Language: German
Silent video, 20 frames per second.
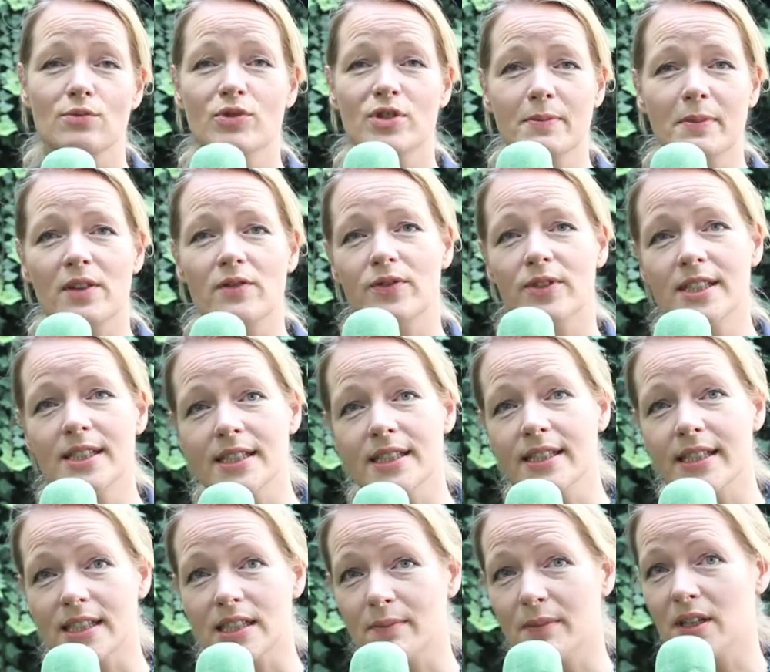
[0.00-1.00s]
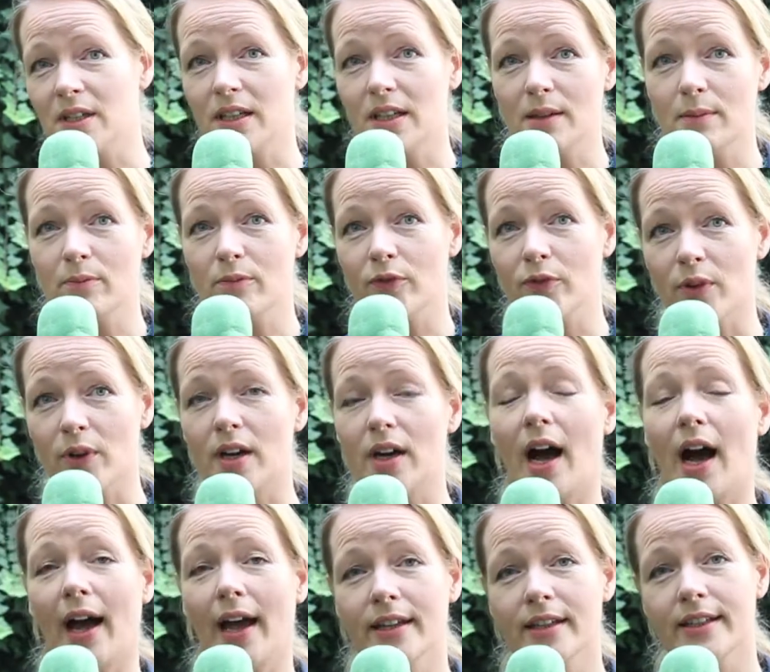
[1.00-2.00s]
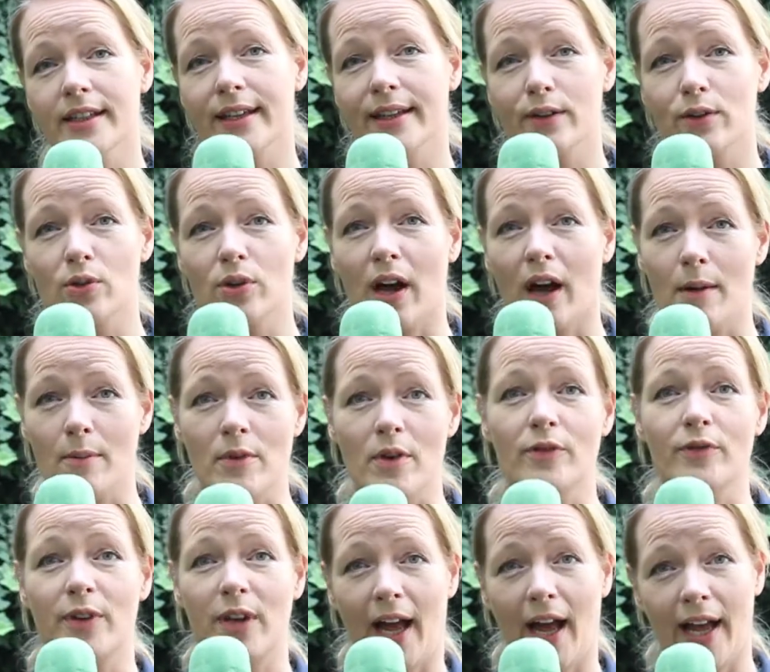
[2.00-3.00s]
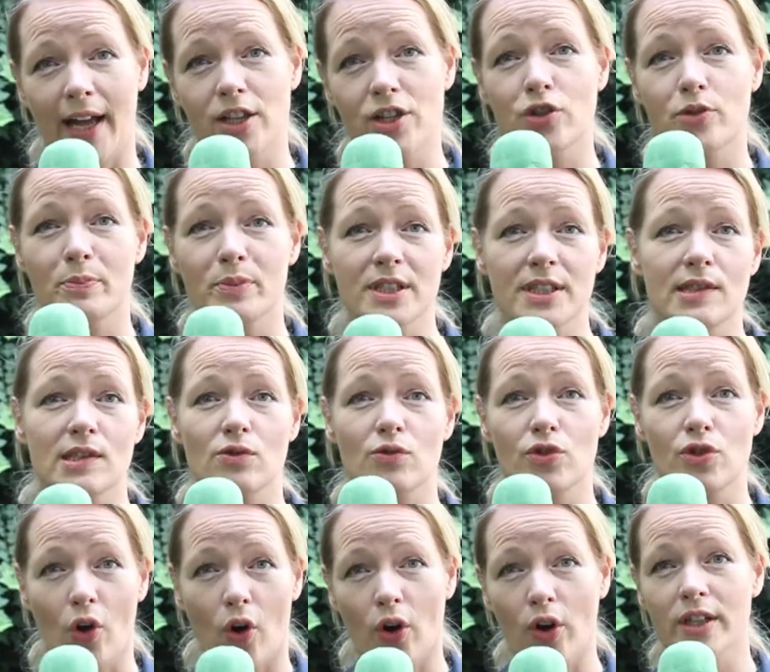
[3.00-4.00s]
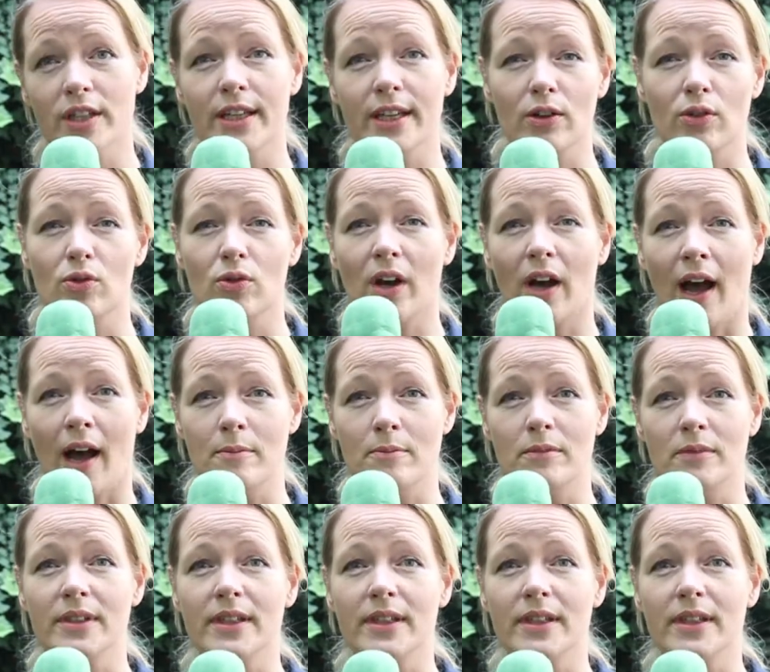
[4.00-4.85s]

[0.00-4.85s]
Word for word: muss man wissen, dass man eben für ein Kilogramm Fleisch bis zu 9 Kilogramm